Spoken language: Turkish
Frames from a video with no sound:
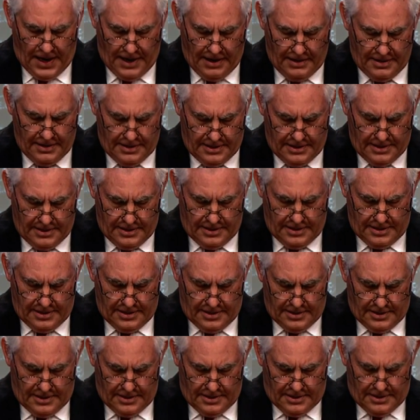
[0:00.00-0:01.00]
ABD
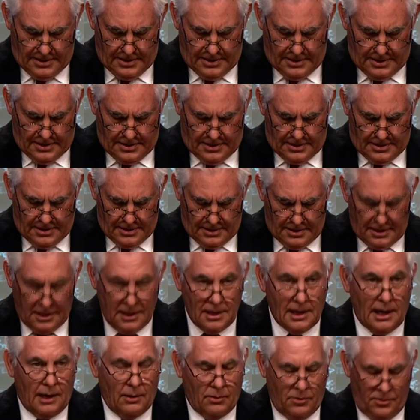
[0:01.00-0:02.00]
Dışişleri Bakanlığı'na
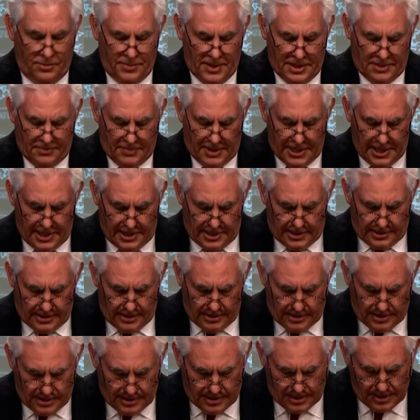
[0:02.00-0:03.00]
atanan Pompeo'ya
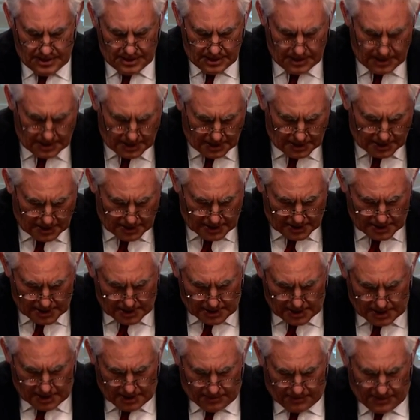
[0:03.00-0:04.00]
yapılacak geçiş
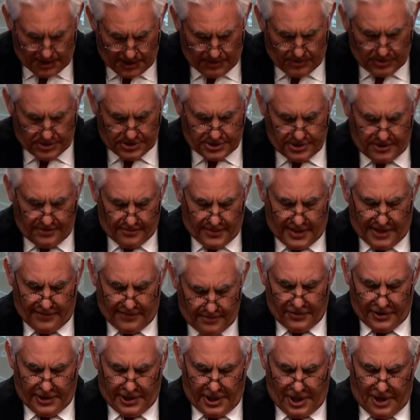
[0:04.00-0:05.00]
süreci için
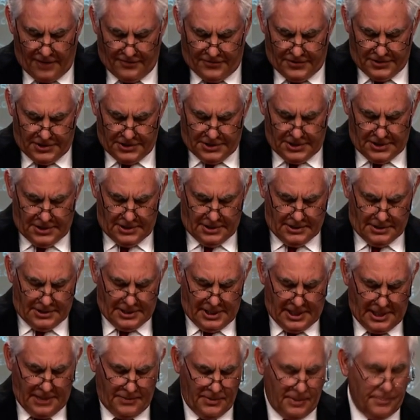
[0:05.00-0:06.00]
çalışmaları
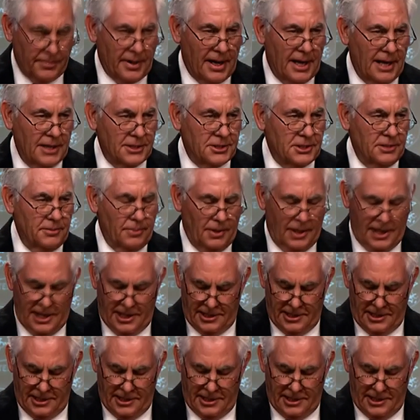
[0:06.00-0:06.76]
başlatacağını belirtti. Uh,